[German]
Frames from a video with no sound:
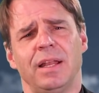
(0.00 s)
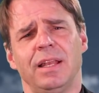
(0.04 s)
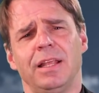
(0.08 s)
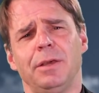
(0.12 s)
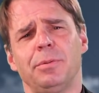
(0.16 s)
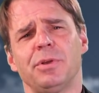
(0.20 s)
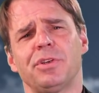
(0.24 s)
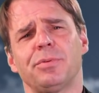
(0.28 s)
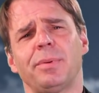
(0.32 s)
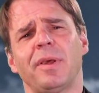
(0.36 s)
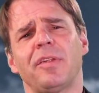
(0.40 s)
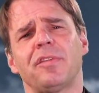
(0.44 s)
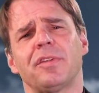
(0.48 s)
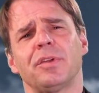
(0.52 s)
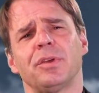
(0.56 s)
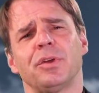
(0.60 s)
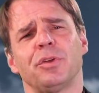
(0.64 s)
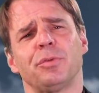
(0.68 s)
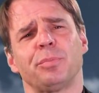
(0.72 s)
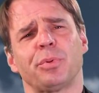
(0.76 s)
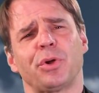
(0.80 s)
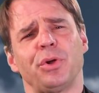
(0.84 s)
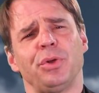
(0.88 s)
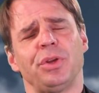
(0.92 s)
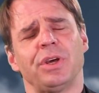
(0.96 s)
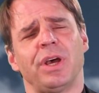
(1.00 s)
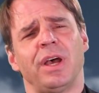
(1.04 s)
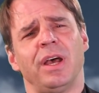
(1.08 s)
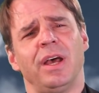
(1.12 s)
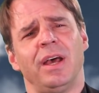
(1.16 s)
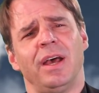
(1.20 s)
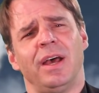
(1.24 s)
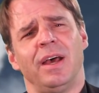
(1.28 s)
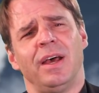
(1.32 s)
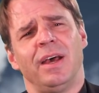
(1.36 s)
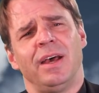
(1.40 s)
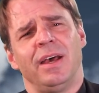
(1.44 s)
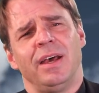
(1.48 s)
Liebe Schwestern und Brüder,
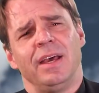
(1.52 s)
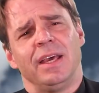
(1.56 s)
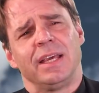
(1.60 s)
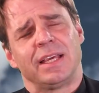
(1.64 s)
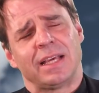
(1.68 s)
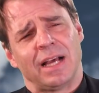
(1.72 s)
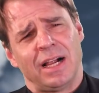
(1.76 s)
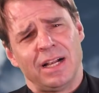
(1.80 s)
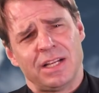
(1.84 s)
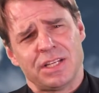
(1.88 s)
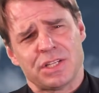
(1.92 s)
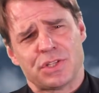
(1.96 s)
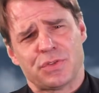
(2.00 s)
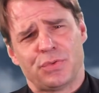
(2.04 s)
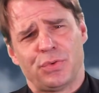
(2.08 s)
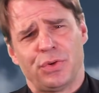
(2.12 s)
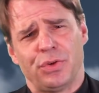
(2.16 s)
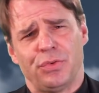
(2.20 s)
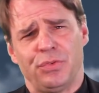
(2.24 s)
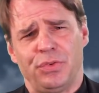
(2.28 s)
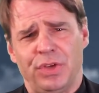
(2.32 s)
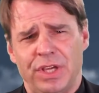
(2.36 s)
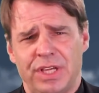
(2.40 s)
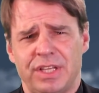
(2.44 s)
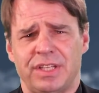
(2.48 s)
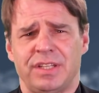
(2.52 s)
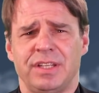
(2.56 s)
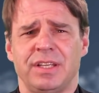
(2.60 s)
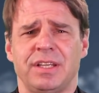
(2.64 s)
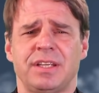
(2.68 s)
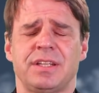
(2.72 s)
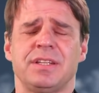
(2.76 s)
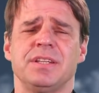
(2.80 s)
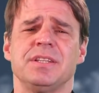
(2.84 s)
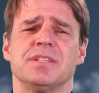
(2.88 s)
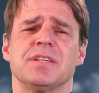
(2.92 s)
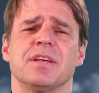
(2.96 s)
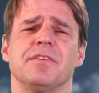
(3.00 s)
ich halte es für
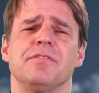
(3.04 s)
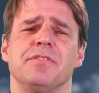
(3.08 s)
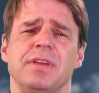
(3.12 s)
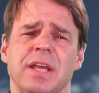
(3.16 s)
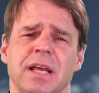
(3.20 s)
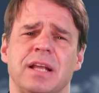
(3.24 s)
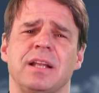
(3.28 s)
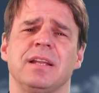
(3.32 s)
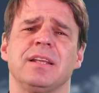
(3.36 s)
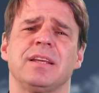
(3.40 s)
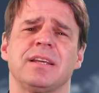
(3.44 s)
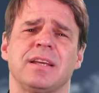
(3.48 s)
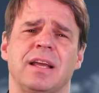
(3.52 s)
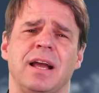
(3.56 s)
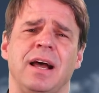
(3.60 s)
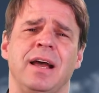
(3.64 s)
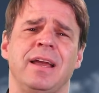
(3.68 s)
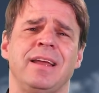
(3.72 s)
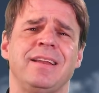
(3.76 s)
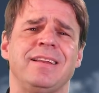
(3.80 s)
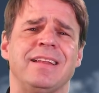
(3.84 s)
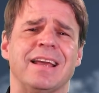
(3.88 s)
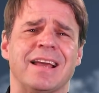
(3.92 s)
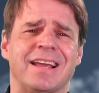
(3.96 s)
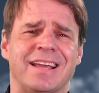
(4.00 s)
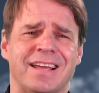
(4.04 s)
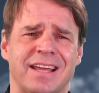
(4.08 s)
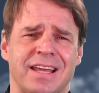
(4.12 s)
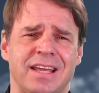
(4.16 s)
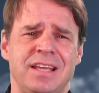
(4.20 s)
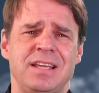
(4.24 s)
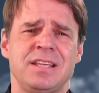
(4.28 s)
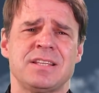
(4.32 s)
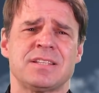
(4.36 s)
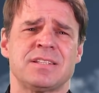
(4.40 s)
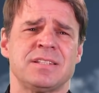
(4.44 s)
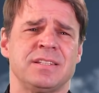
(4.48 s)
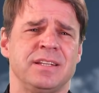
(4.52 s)
wichtig, dieser Wirklichkeit der
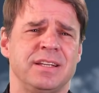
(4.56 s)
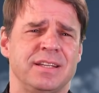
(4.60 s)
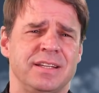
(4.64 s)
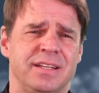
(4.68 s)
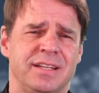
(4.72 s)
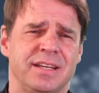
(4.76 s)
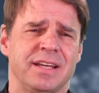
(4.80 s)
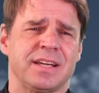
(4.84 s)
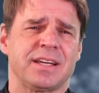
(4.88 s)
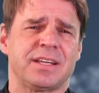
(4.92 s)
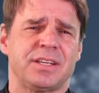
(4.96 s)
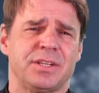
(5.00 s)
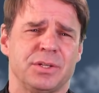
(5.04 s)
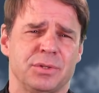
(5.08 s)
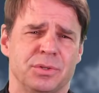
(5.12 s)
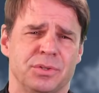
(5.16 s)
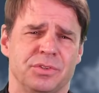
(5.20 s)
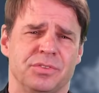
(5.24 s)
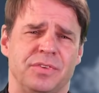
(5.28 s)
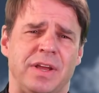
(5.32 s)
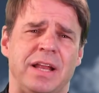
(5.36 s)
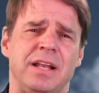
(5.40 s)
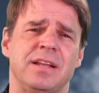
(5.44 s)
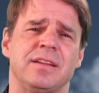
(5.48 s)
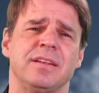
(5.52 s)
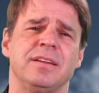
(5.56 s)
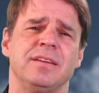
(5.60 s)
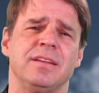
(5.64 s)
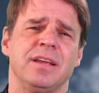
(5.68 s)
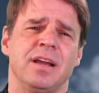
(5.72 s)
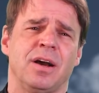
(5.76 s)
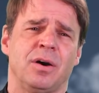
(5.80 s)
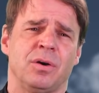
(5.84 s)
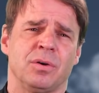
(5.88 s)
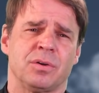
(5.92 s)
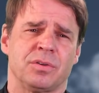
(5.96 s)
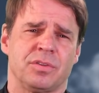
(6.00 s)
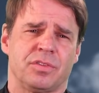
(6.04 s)
Krisen in Kirche und Welt in
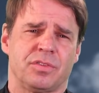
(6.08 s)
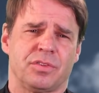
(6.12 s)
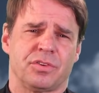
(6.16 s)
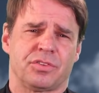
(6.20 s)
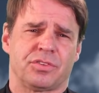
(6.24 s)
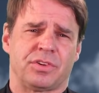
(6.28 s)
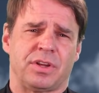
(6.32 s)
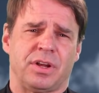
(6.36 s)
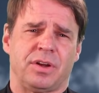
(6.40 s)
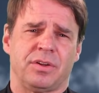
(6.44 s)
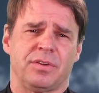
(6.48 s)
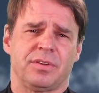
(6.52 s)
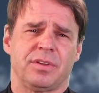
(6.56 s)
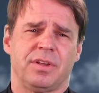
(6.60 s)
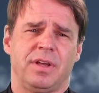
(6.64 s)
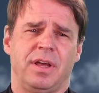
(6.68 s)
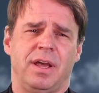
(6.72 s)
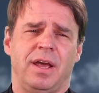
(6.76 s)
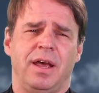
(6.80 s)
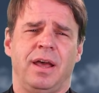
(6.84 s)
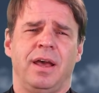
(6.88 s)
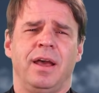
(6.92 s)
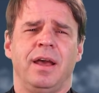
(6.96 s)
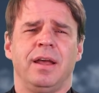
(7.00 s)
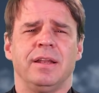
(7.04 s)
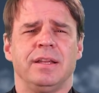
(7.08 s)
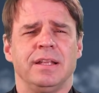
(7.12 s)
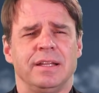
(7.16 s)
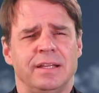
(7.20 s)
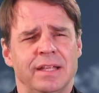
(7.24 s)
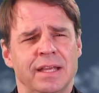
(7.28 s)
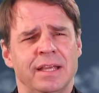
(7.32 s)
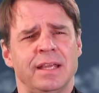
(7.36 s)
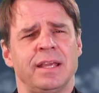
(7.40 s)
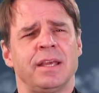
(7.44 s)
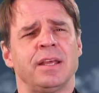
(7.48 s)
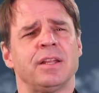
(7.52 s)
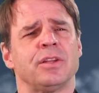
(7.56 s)
die Augen zu schauen, die
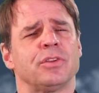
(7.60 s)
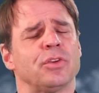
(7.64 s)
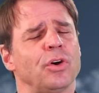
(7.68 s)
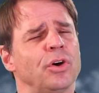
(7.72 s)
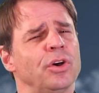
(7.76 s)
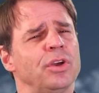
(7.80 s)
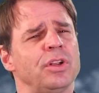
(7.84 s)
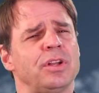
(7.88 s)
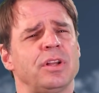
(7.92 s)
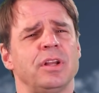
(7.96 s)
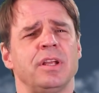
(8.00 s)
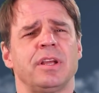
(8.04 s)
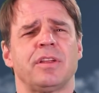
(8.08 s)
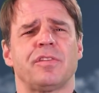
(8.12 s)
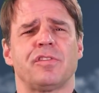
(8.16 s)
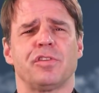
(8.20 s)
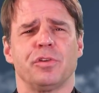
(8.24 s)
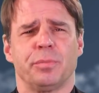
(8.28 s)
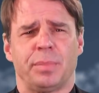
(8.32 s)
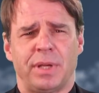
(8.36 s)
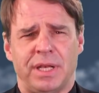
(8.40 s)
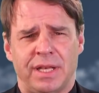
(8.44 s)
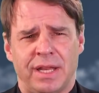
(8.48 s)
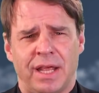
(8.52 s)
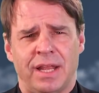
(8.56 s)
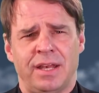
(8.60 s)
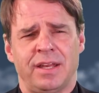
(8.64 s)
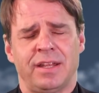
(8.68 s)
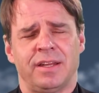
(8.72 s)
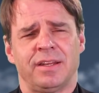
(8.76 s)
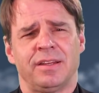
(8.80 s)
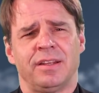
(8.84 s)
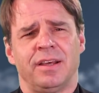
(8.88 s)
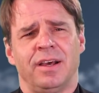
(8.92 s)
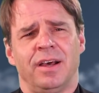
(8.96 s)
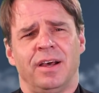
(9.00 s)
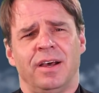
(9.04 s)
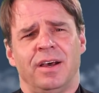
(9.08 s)
Dinge deutlich zu
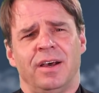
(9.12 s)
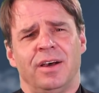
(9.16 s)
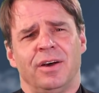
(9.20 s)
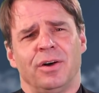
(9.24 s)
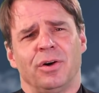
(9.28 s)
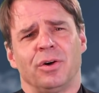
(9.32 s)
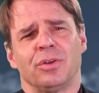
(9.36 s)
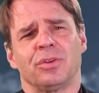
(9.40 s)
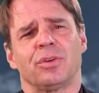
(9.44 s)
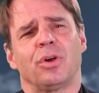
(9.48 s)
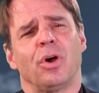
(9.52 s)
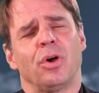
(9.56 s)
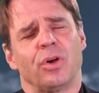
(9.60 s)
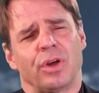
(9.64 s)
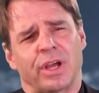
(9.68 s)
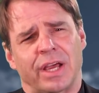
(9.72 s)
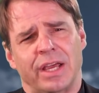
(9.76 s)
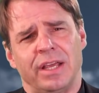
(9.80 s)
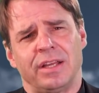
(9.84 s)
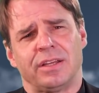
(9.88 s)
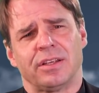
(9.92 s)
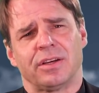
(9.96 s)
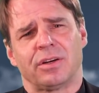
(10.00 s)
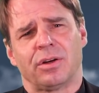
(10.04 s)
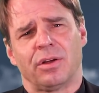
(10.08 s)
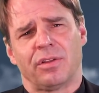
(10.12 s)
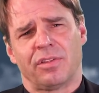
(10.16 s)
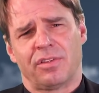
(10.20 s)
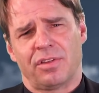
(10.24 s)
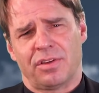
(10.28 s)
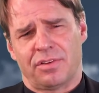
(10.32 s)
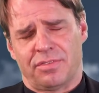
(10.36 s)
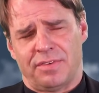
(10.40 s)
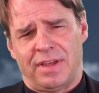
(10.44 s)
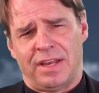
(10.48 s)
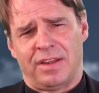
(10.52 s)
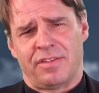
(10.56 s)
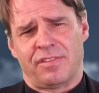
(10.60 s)
benennen und konkrete
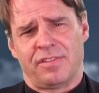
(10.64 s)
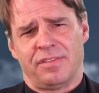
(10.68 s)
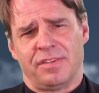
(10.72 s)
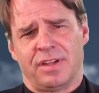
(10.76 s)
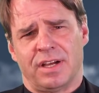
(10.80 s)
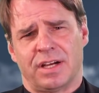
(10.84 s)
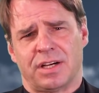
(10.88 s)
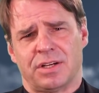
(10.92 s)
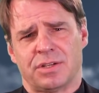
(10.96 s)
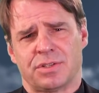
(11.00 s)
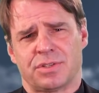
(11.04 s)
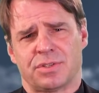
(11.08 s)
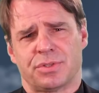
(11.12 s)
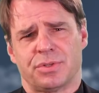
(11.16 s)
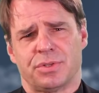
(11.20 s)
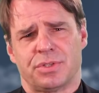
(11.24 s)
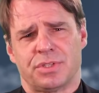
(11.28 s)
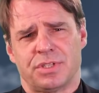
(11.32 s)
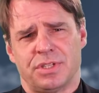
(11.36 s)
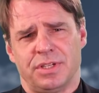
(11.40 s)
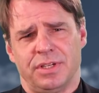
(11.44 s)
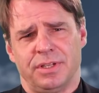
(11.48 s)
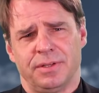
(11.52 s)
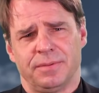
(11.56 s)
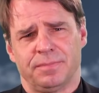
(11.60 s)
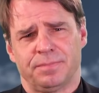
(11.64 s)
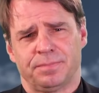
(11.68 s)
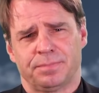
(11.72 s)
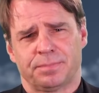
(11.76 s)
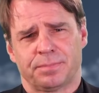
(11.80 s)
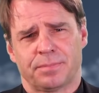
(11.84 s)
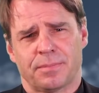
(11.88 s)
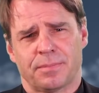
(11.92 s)
Konsequenzen daraus zu ziehen.